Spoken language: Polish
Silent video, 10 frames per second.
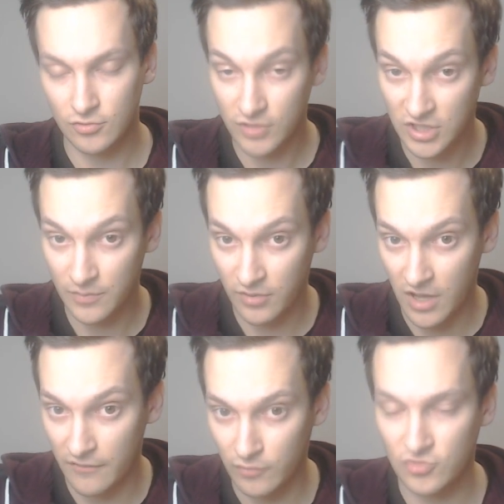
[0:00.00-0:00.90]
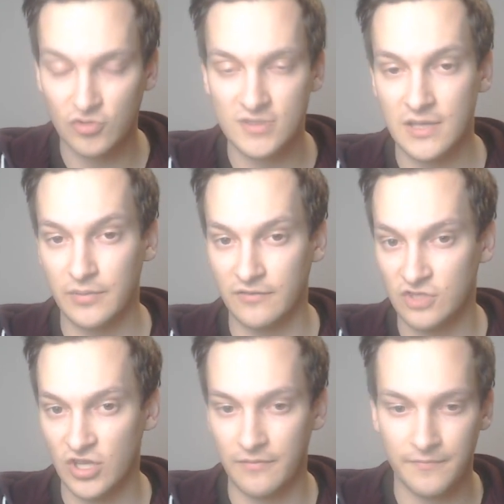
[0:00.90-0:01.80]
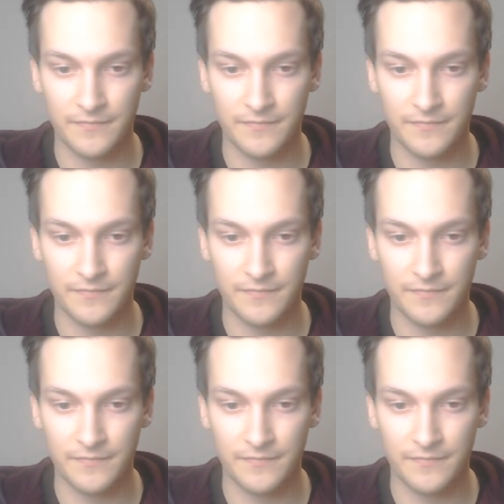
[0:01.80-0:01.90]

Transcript: drugie się pojawią już dostępne w grze